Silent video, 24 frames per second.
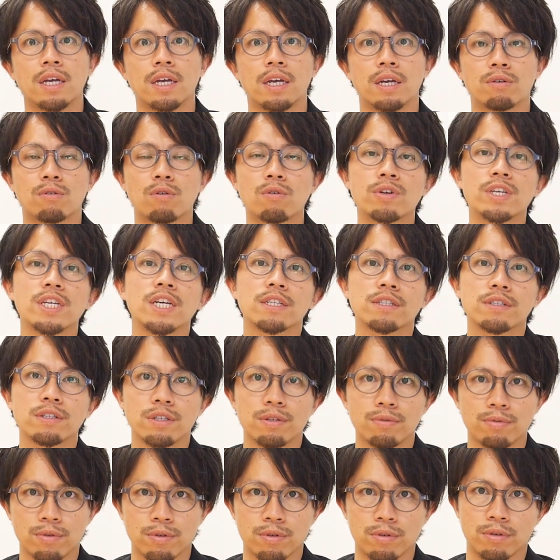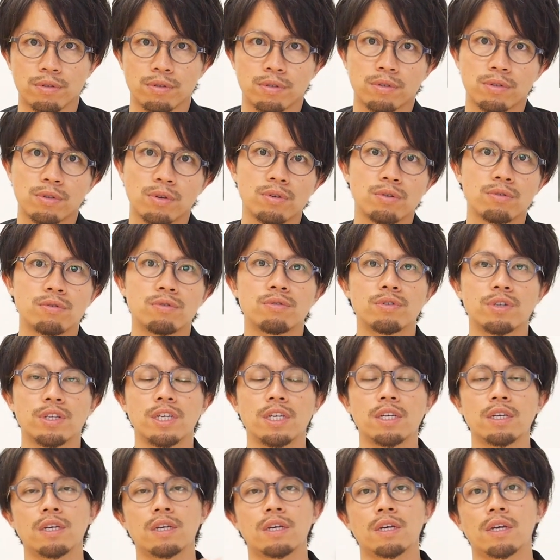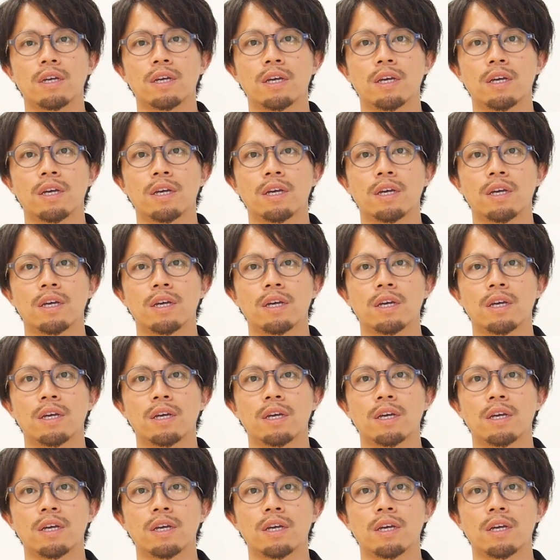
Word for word: えー、動きやすい服というふうに、